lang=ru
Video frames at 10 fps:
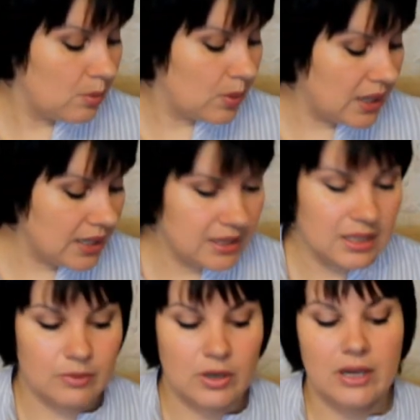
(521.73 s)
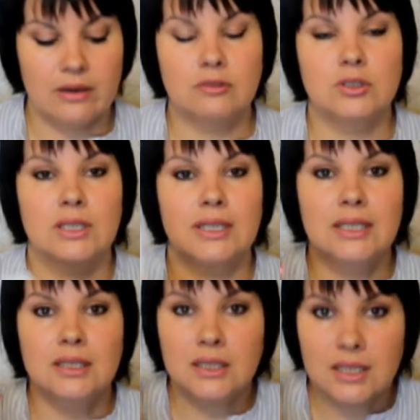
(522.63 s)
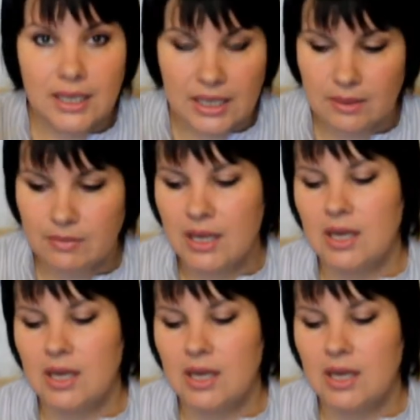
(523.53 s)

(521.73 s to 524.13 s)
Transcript: Поэтому вот этот крем,